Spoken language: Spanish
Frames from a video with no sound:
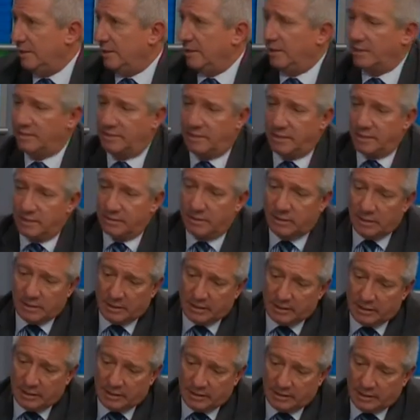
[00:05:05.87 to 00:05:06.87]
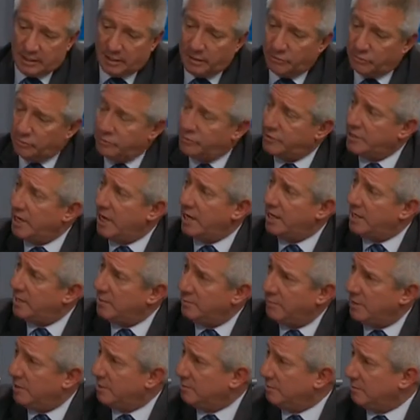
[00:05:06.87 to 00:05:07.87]
Es decir, tiene un
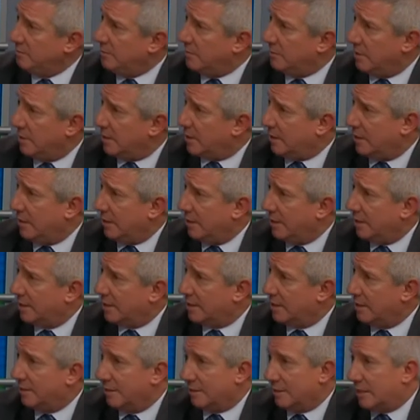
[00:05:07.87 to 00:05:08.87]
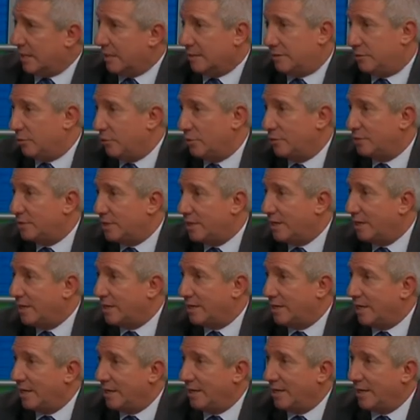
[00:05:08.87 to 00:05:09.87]
régimen que todo
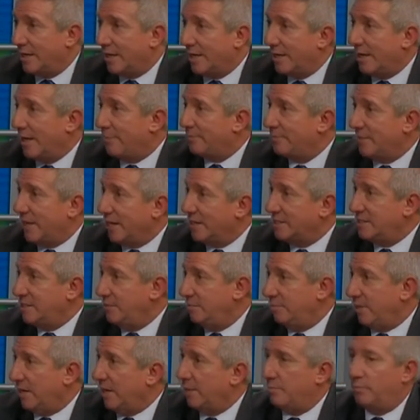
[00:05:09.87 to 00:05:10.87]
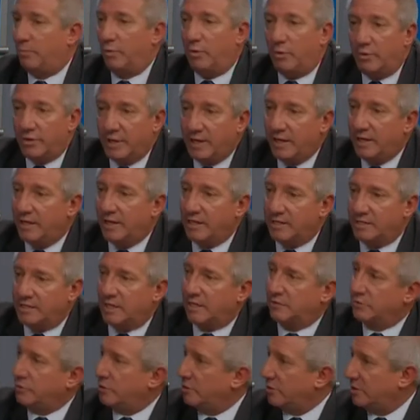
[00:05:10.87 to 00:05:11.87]
tiene que adaptarse para poder
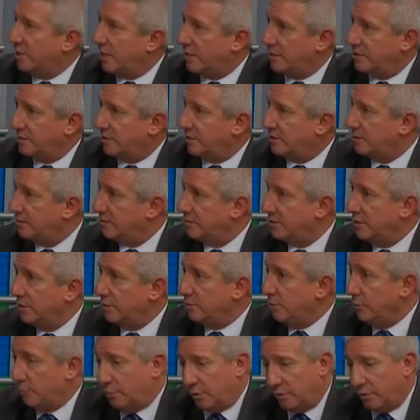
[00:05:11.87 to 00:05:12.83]
desarrollarse, ¿no cierto?